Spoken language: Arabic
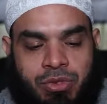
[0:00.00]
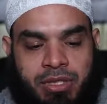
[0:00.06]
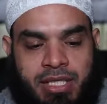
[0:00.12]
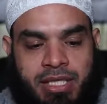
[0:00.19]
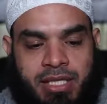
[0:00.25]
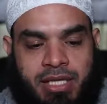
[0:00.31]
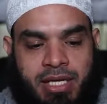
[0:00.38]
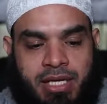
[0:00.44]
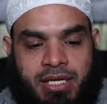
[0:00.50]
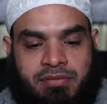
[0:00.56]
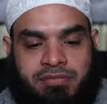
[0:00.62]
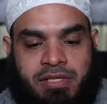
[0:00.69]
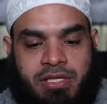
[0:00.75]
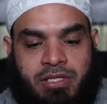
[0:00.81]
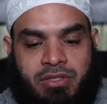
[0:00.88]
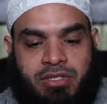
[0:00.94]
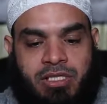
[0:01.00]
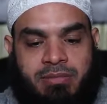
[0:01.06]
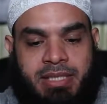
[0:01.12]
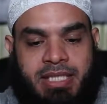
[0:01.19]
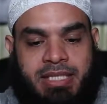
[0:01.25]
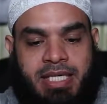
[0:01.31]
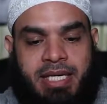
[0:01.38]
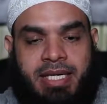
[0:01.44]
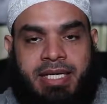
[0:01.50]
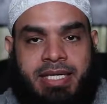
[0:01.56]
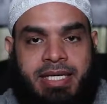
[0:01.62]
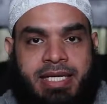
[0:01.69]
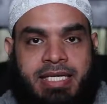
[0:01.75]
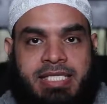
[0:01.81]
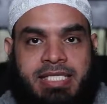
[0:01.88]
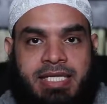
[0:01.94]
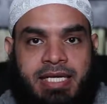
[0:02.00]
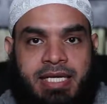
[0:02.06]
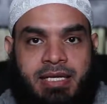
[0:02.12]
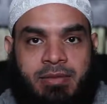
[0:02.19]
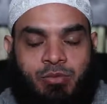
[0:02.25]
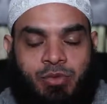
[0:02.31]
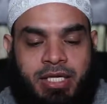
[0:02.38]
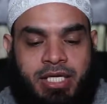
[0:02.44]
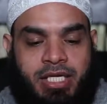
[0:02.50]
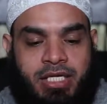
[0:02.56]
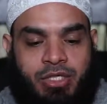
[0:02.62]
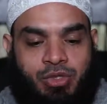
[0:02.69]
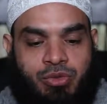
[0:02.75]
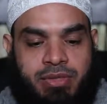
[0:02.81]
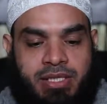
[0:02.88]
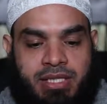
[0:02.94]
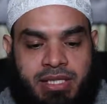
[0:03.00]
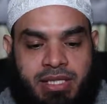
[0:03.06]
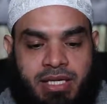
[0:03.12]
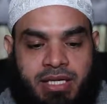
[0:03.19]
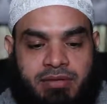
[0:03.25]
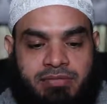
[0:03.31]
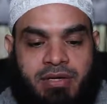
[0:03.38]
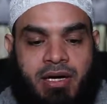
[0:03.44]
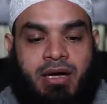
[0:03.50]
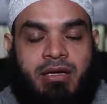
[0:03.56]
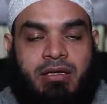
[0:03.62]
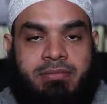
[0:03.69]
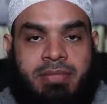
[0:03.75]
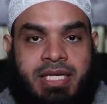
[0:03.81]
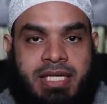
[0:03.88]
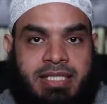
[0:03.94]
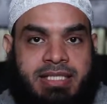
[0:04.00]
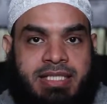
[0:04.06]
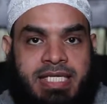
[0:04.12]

إلى فاطمة عليها السلام وهي جويرية فأقبلت